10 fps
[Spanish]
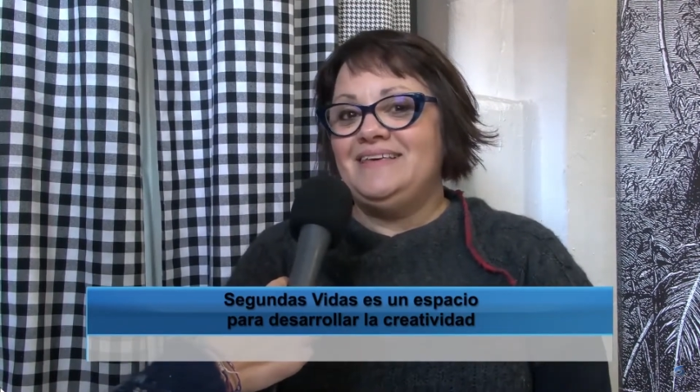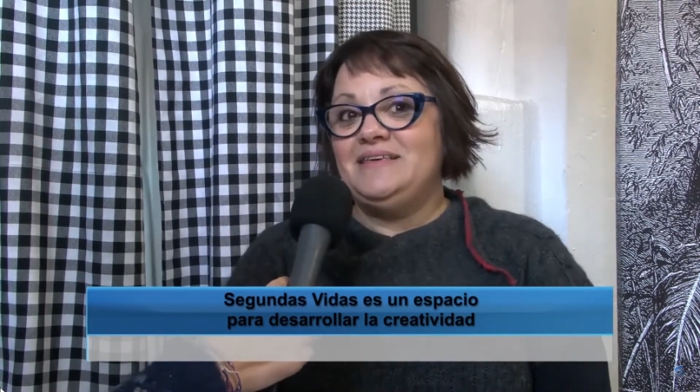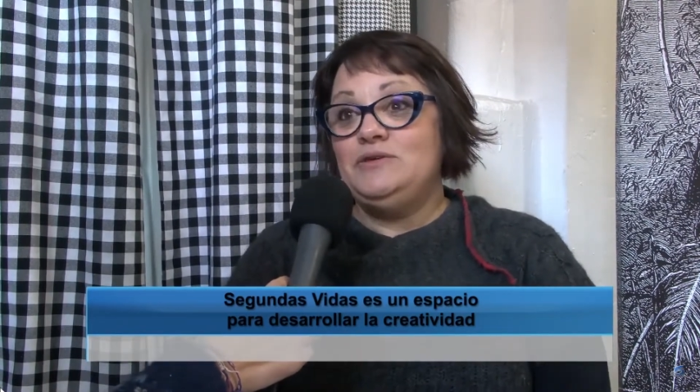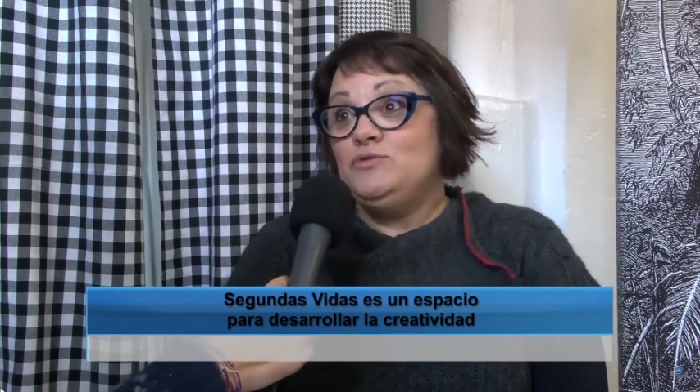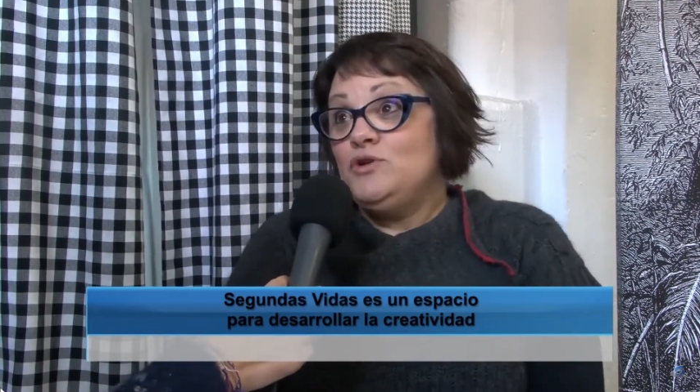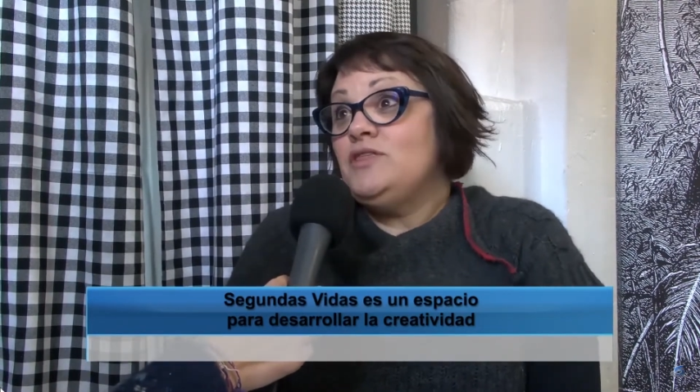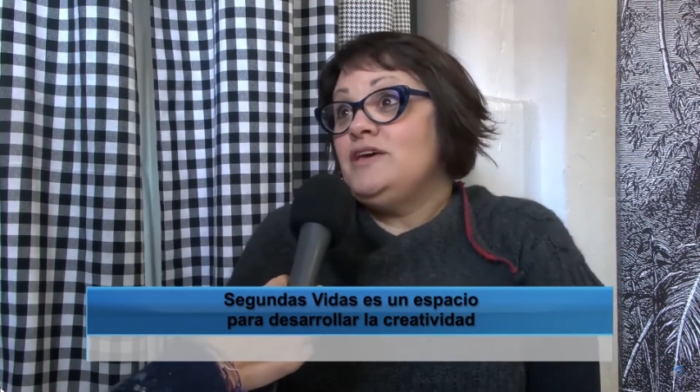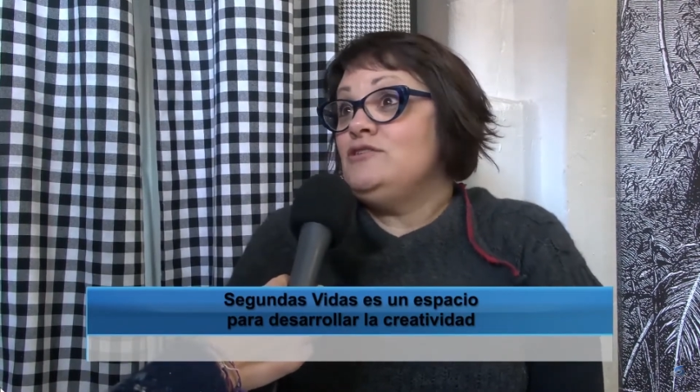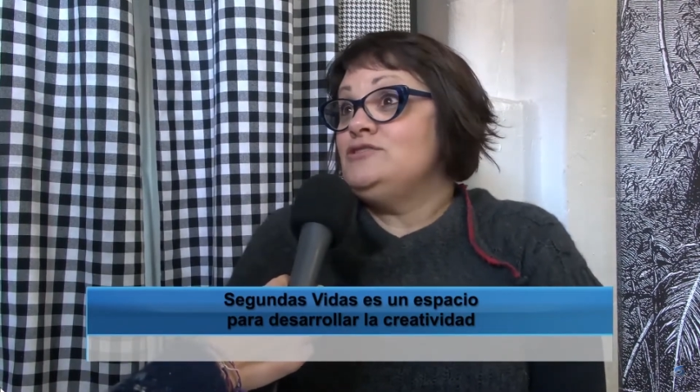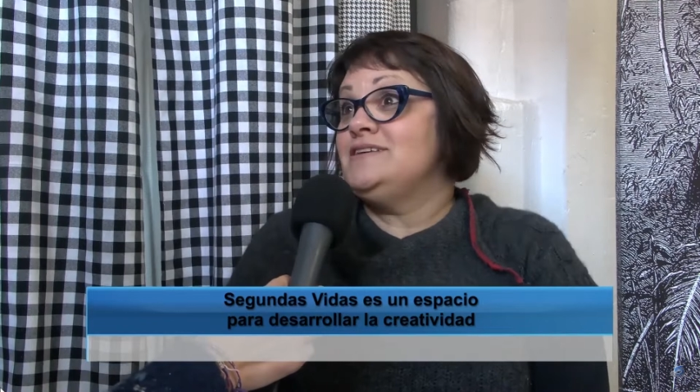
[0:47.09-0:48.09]
uno de
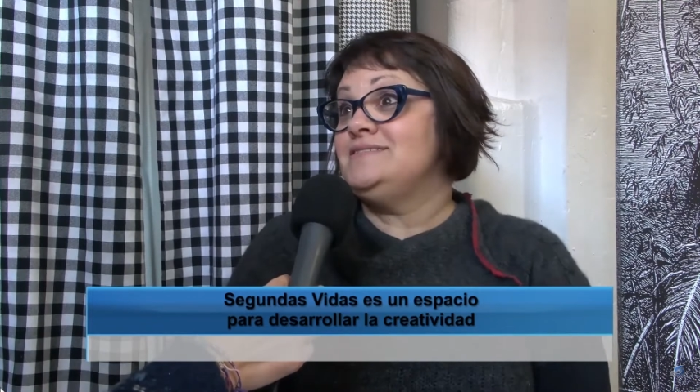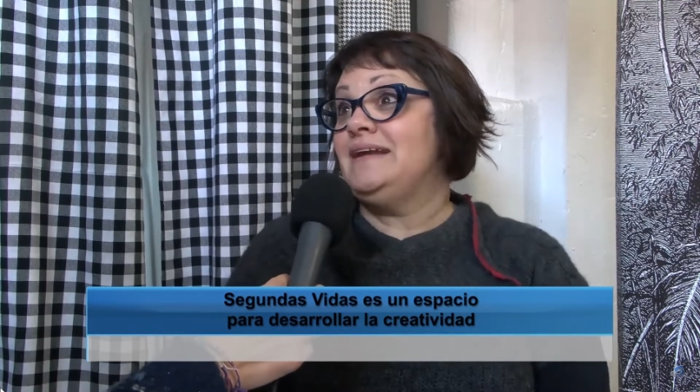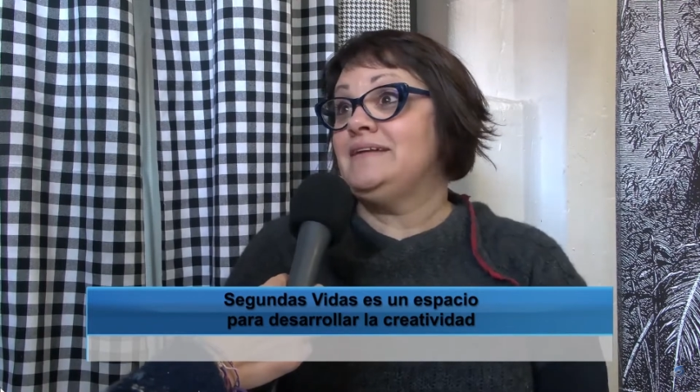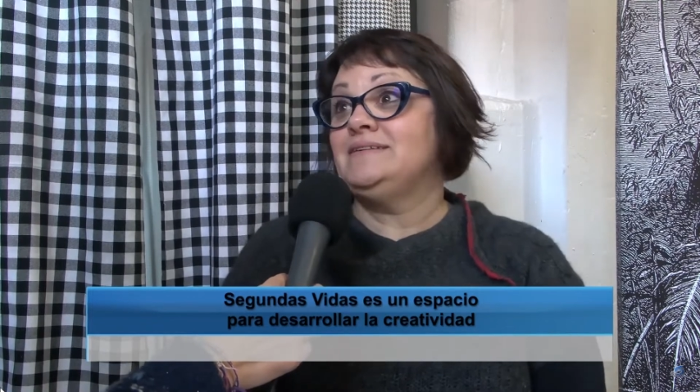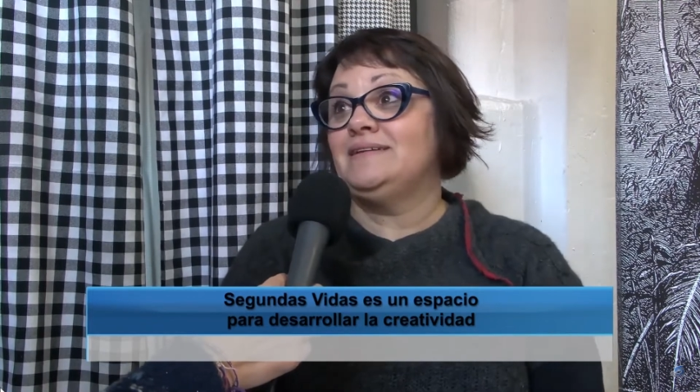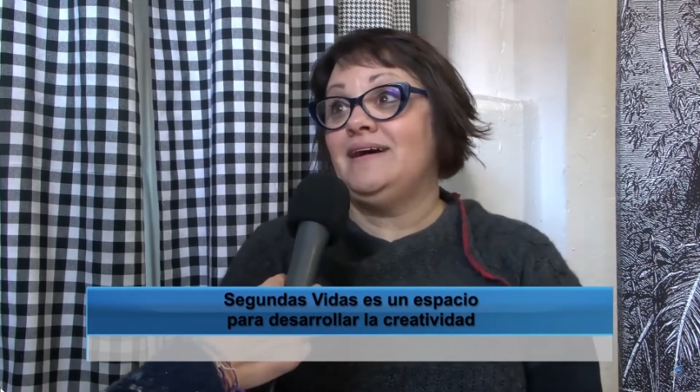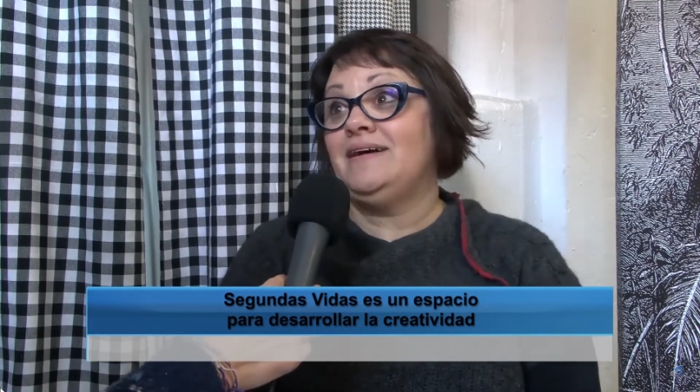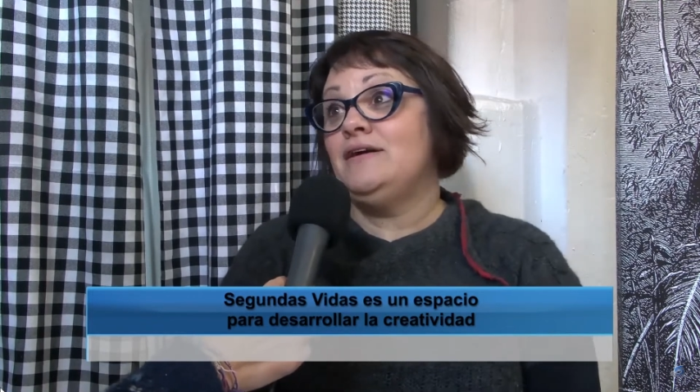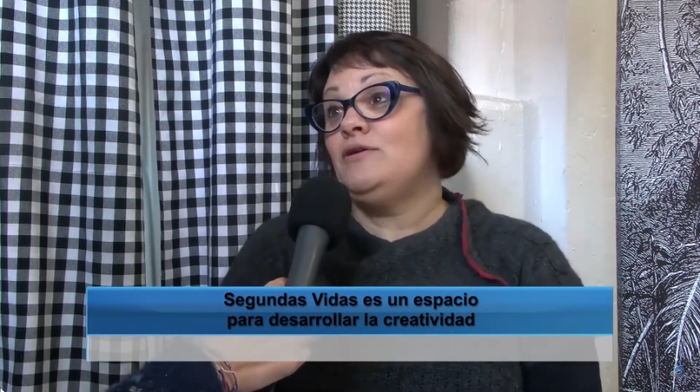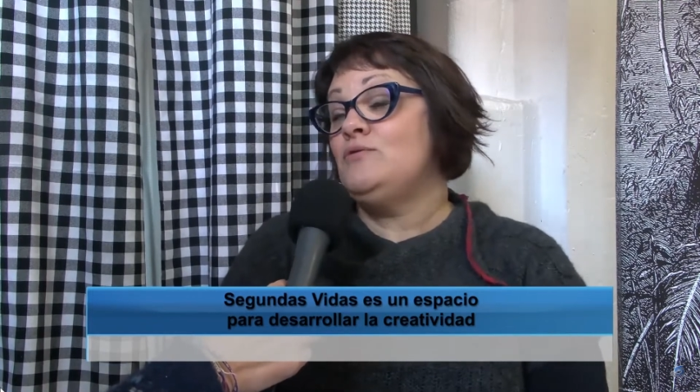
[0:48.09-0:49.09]
ellos es el
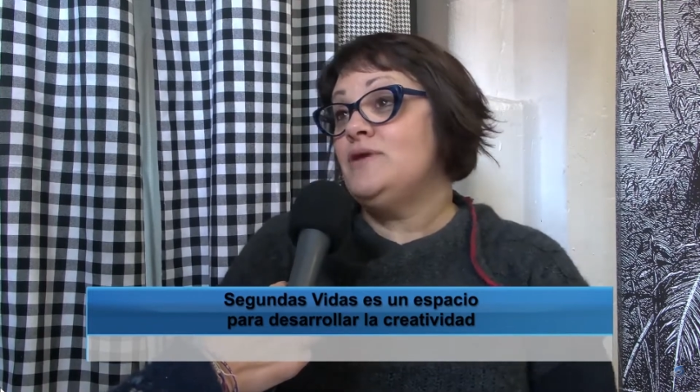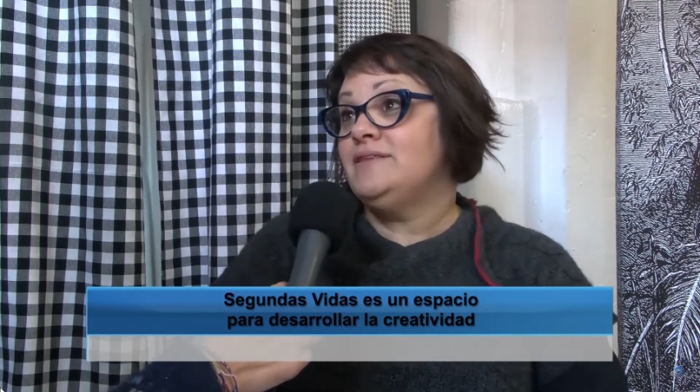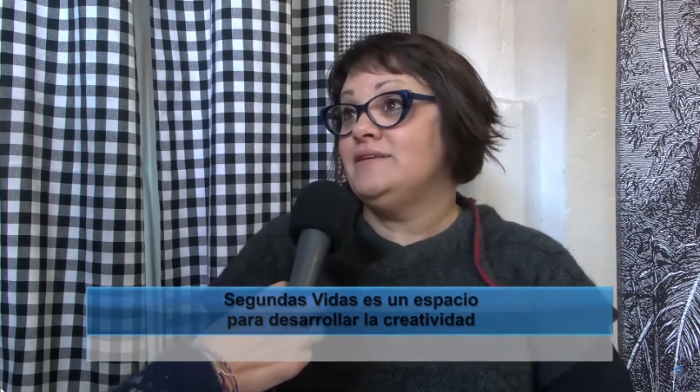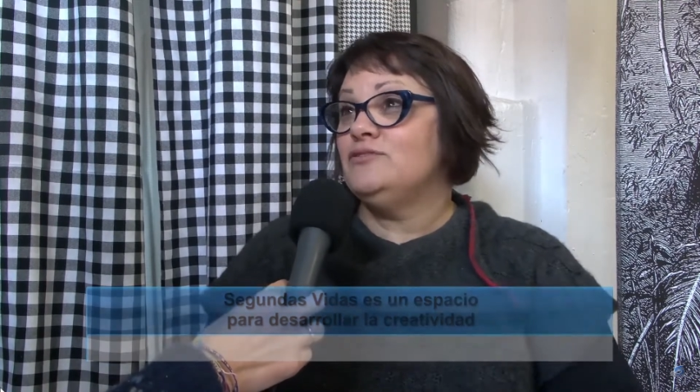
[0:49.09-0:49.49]
reciclaje del juguete.